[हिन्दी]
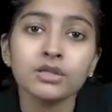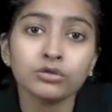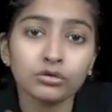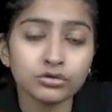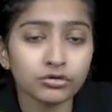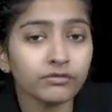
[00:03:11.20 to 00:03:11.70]

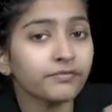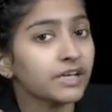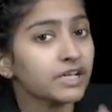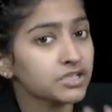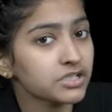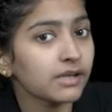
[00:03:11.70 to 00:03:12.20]
तो जो
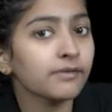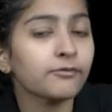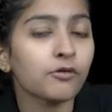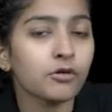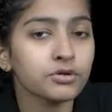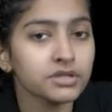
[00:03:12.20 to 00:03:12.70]
फ्रिक्शनल
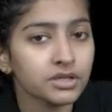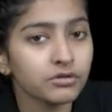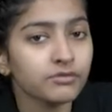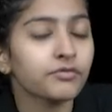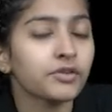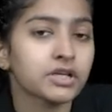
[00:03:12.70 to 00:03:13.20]
फोर्स है जो
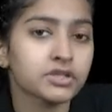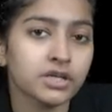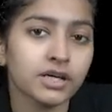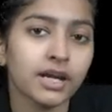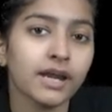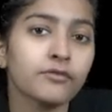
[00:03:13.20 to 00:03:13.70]

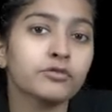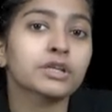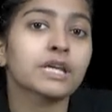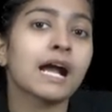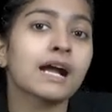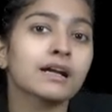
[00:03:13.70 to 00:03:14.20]
फ्रिक्शन है वो
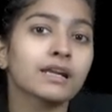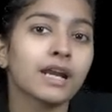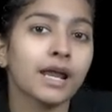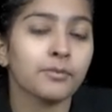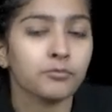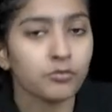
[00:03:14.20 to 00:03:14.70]
क्या कर
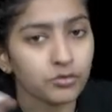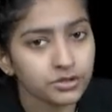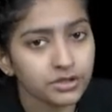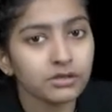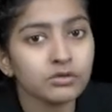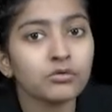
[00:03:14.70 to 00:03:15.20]
रहा है
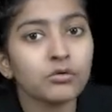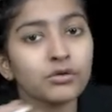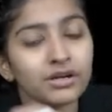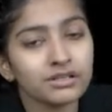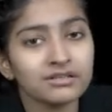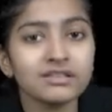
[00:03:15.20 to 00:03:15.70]
मोशन को
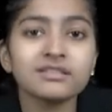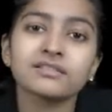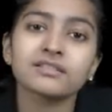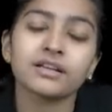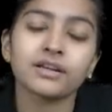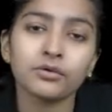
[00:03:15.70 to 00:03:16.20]

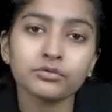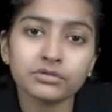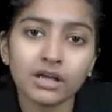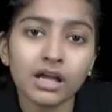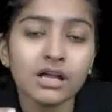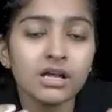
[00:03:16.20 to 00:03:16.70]
रजिस्ट कर रहा है
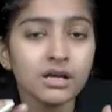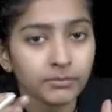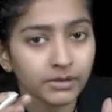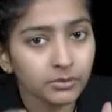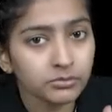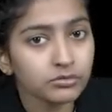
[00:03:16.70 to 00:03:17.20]
उसका
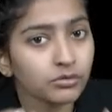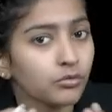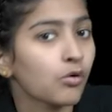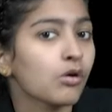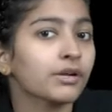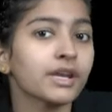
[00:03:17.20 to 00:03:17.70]
मतलब उसको
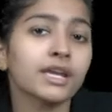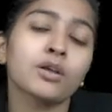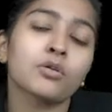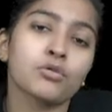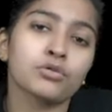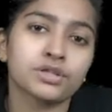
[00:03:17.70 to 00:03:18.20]
रोकने की
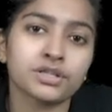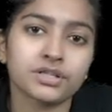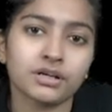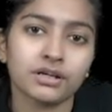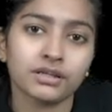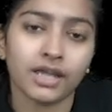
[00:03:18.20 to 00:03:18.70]
कोशिश
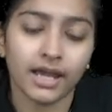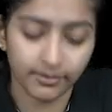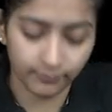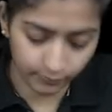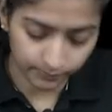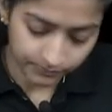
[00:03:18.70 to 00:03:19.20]
करता है
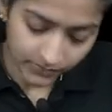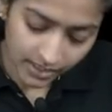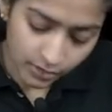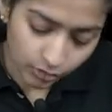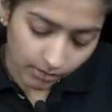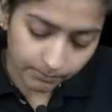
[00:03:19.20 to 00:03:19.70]
वो
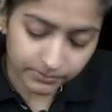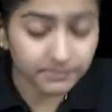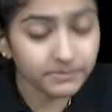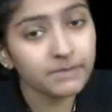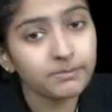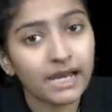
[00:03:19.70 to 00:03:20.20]
तो हम
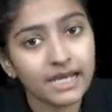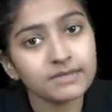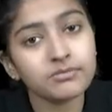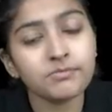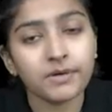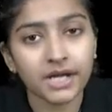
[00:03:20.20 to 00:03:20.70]
सबसे पहले
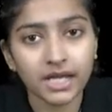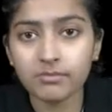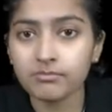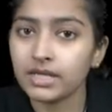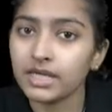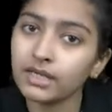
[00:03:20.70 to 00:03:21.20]
इसमें पढ़ेंगे
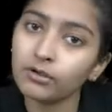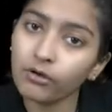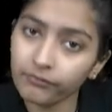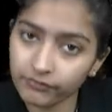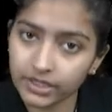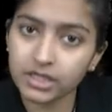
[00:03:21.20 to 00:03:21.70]
मीनिंग
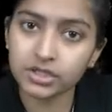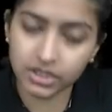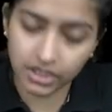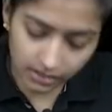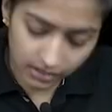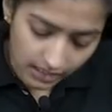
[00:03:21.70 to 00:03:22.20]
ऑफ फ्रिक्शन